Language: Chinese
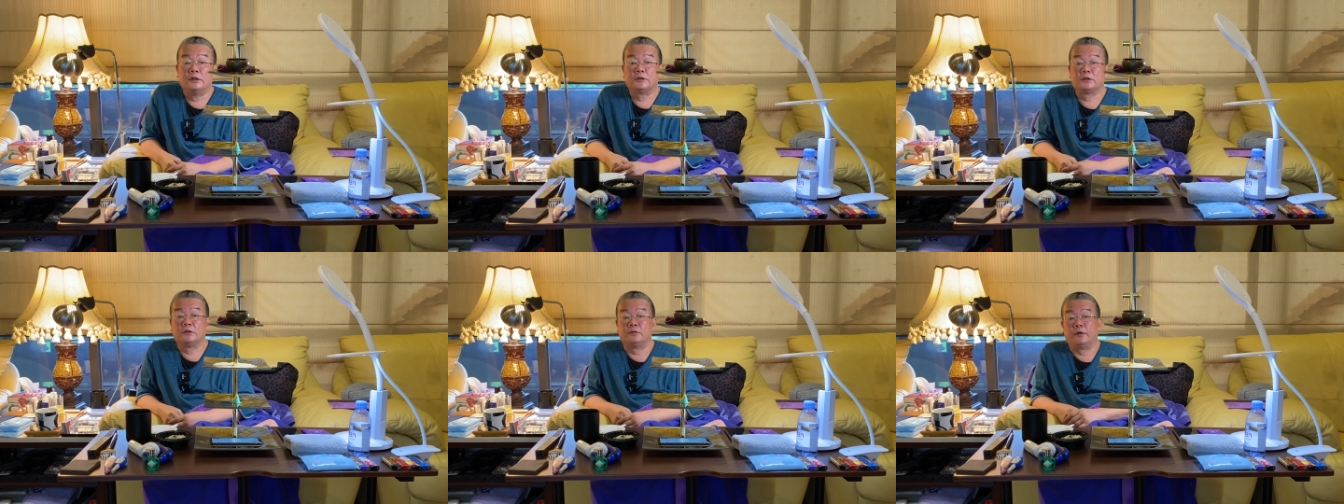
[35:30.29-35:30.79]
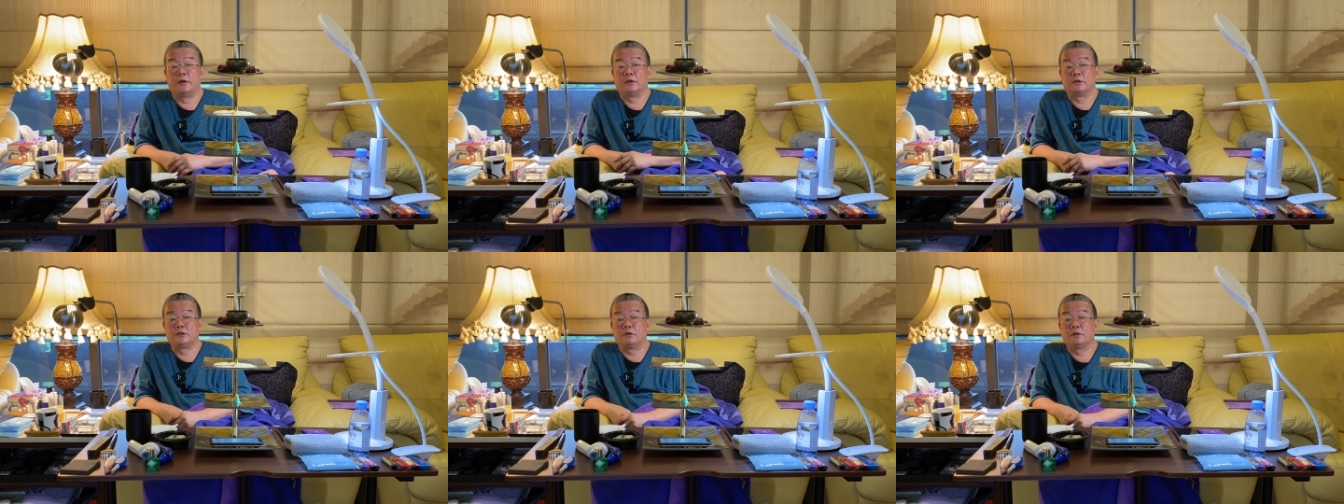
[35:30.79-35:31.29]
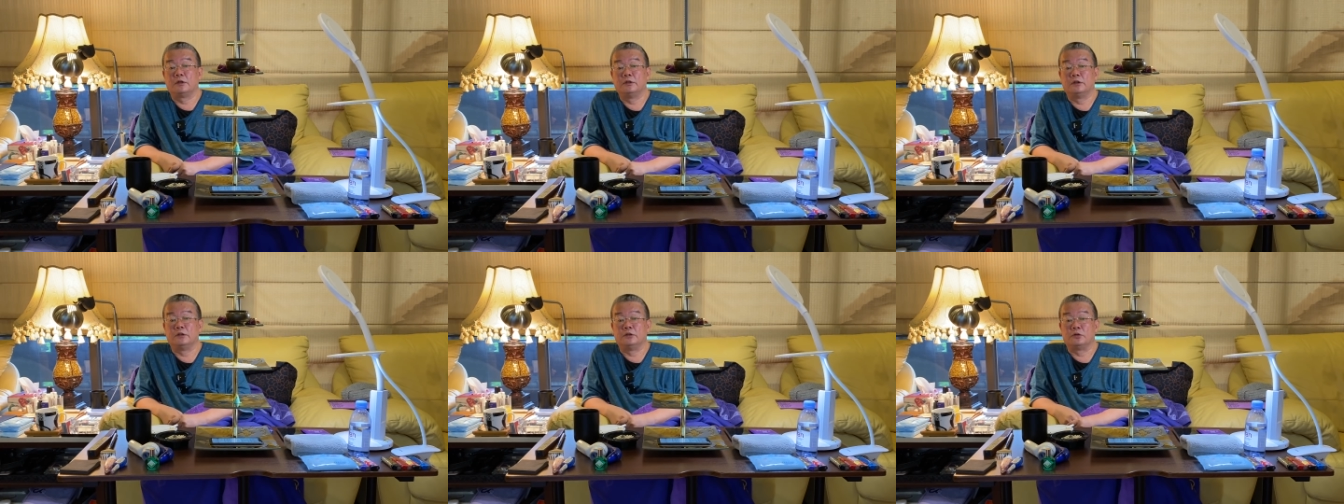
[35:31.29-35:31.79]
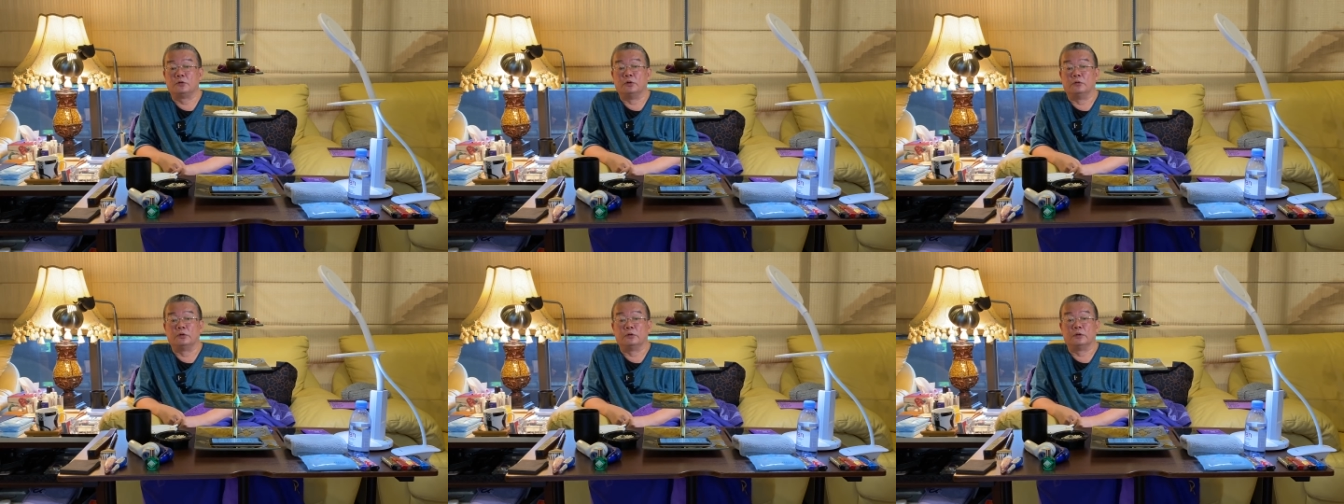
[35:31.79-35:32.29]
这个法呢，交给你，你就
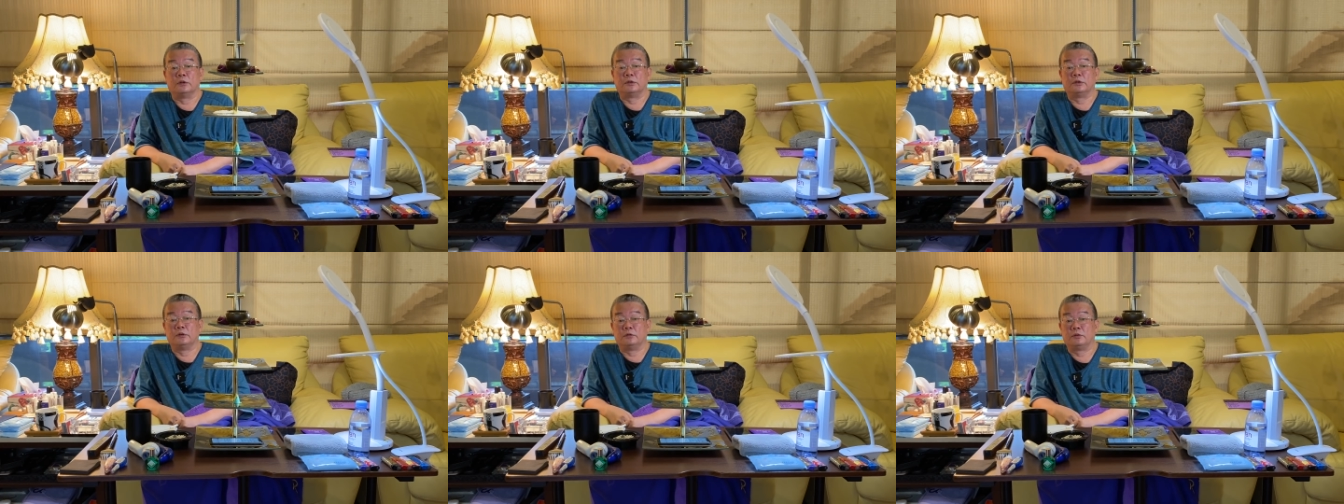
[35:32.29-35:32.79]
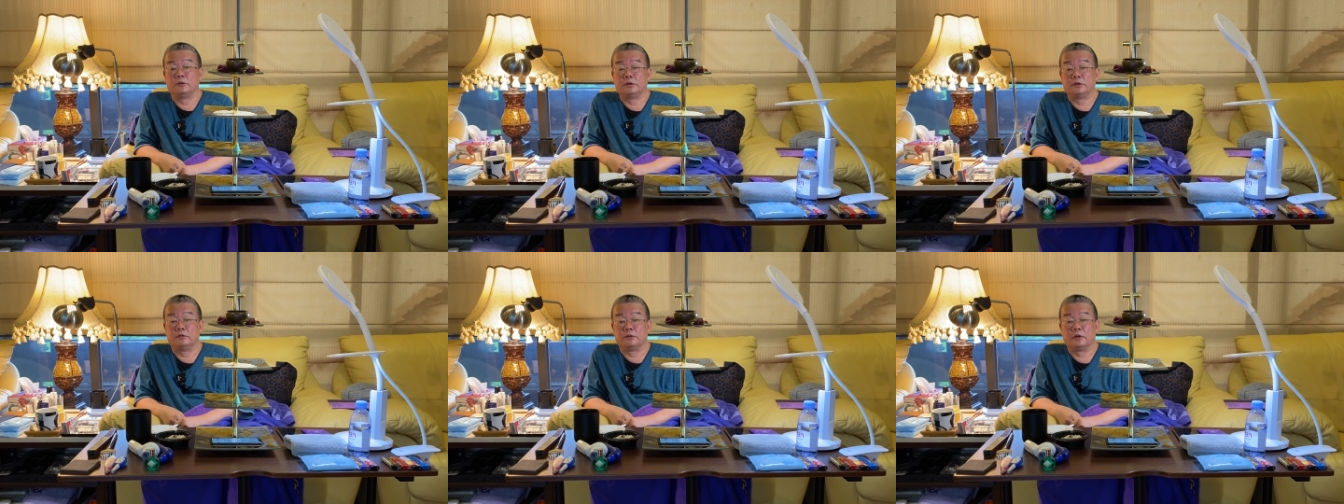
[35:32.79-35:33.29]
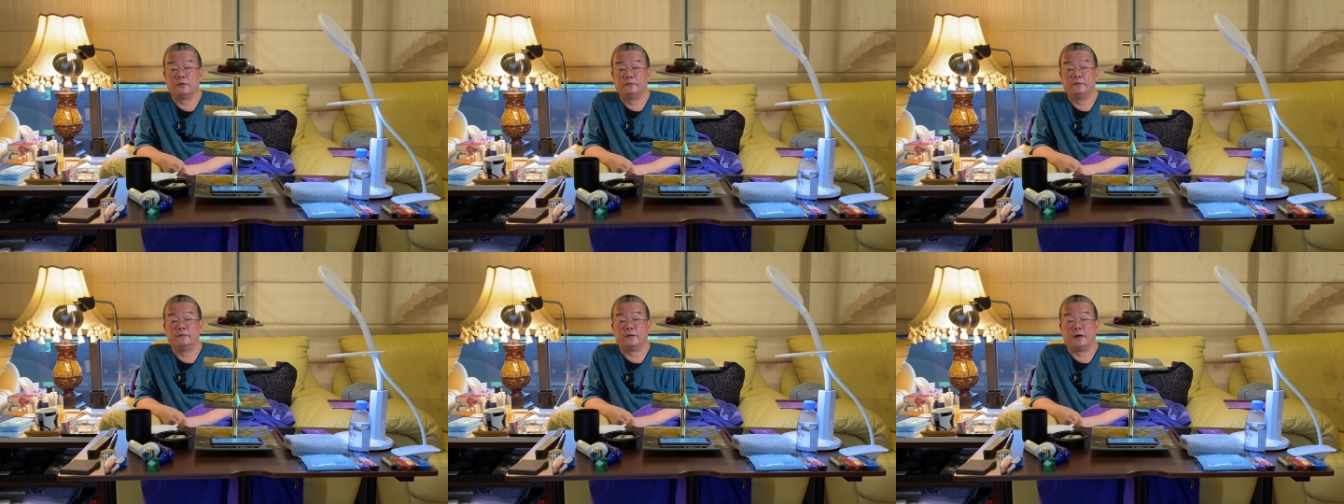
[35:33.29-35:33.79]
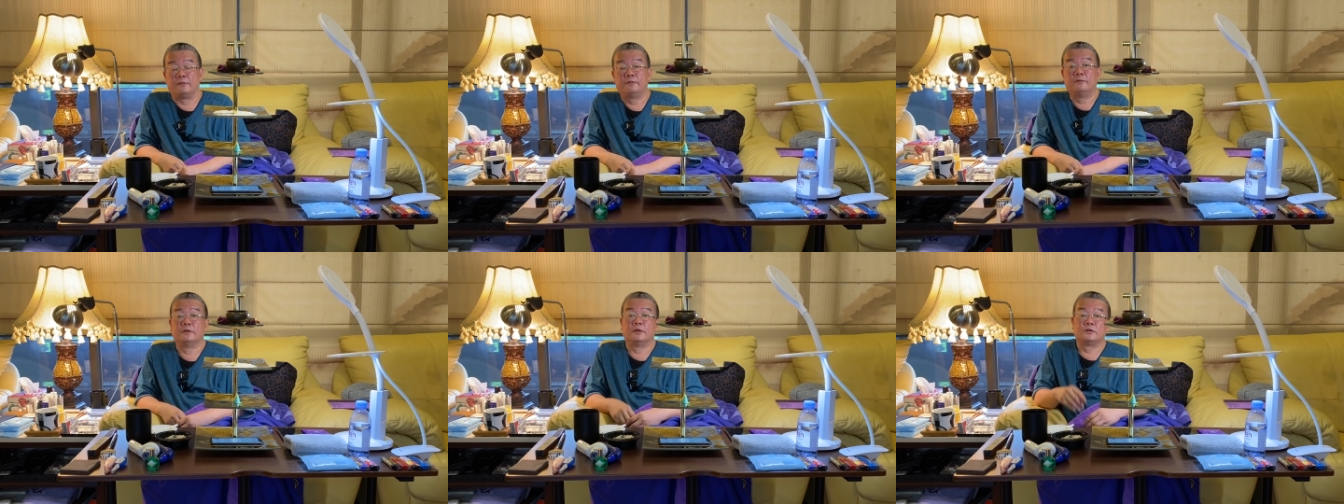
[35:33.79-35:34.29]
拥有了。你拥有了以后，你可以付法，
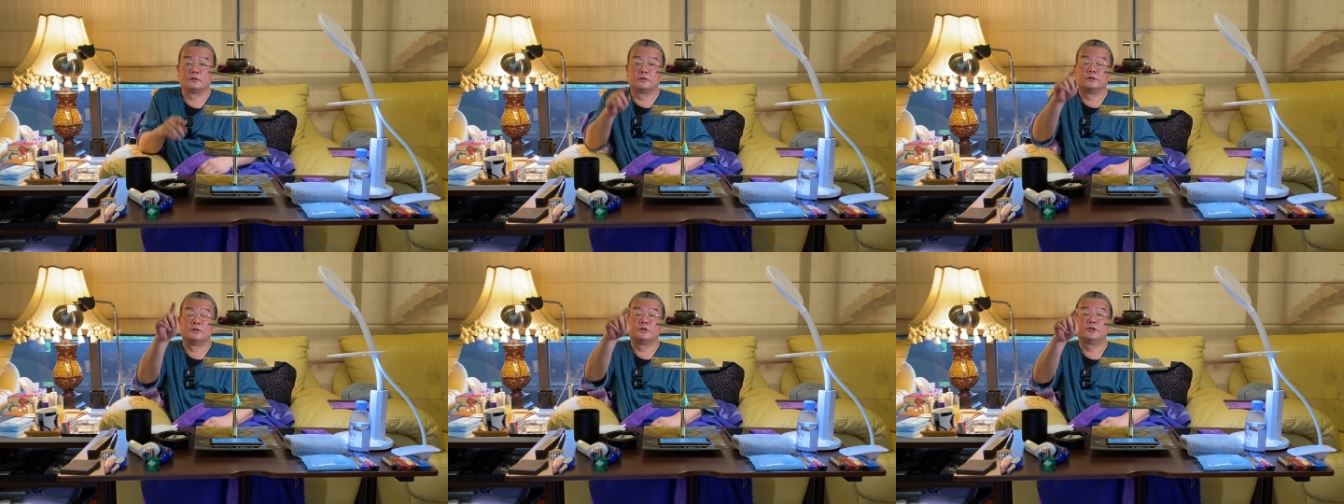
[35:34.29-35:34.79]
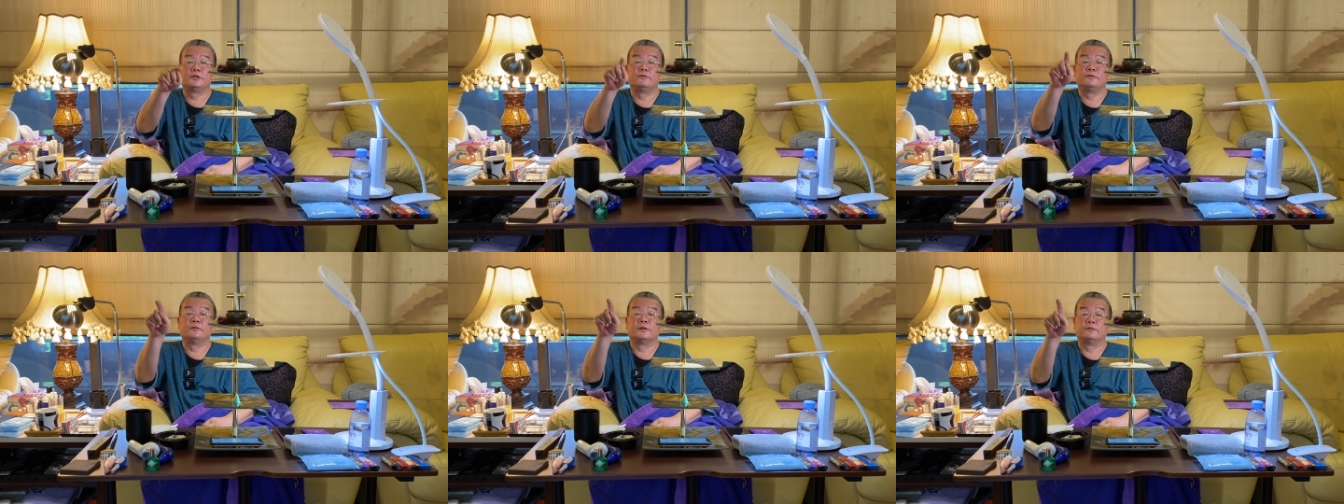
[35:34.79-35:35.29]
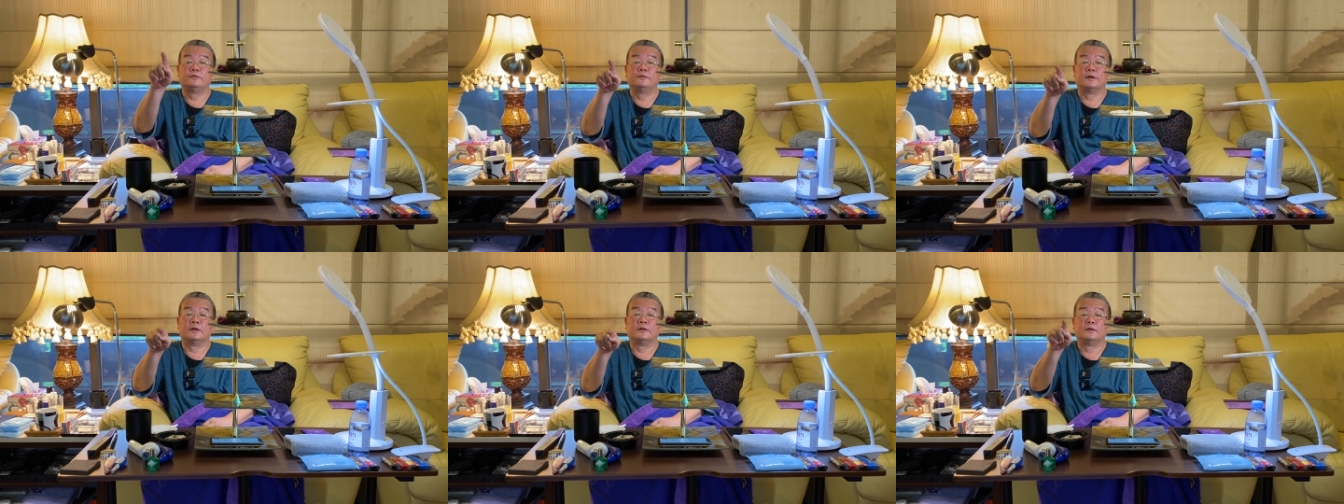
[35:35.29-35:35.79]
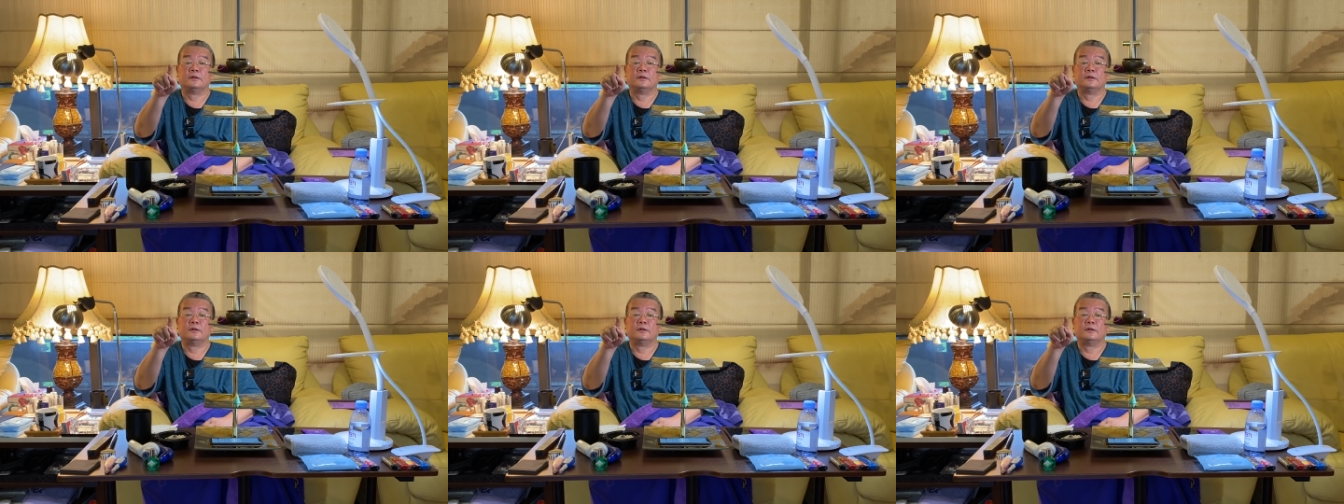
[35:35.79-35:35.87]
付呢就是寄父的付了哈。